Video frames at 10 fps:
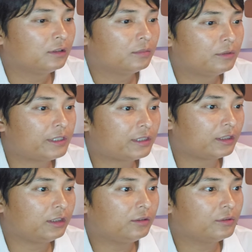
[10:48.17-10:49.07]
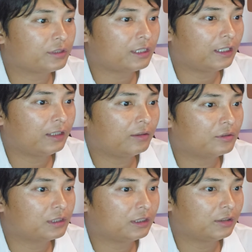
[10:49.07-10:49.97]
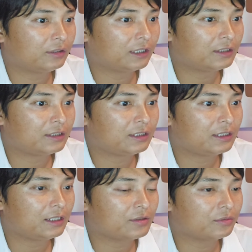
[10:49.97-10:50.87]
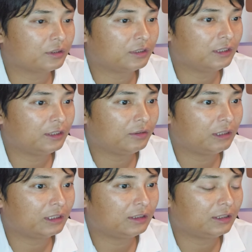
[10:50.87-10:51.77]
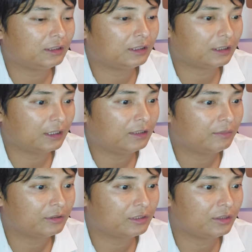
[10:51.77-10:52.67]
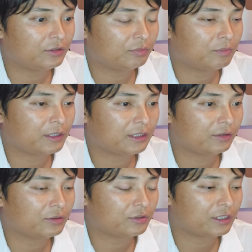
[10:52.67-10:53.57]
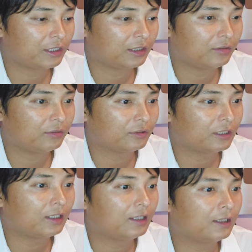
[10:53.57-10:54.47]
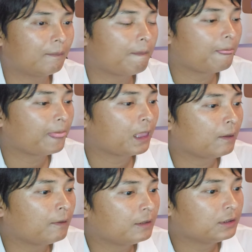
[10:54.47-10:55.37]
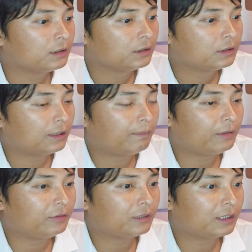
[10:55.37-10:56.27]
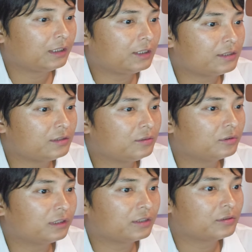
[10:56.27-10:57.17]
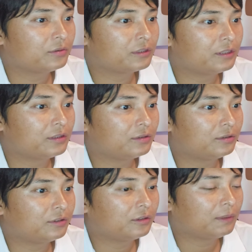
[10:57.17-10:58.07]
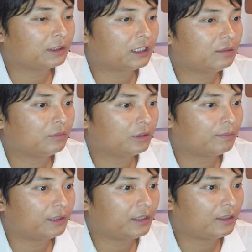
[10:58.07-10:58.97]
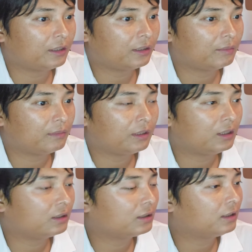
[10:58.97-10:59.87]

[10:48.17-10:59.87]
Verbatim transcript: 紫色のさ、平行チャンネルタッチしたらちょっといきなり弱気になってきた。もうすでに10%以上下げてるので、やっぱり抜け切らずに大きな調整するっていうパターンもやっぱね、まあ